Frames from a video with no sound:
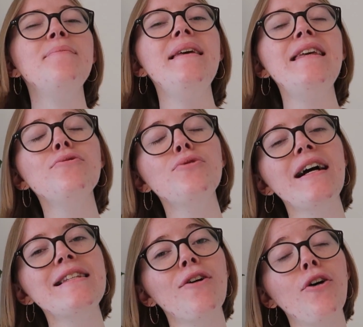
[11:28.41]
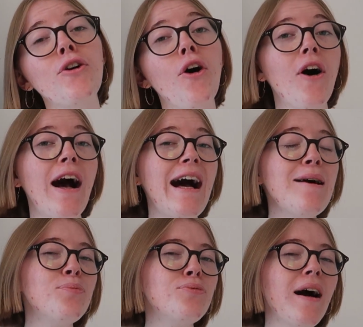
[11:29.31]
mais il nous reste encore
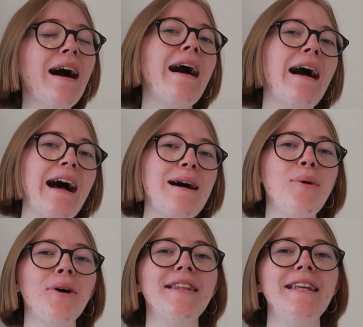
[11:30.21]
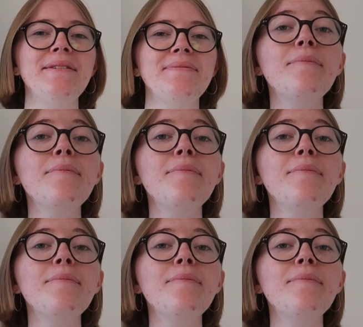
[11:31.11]
un point à aborder.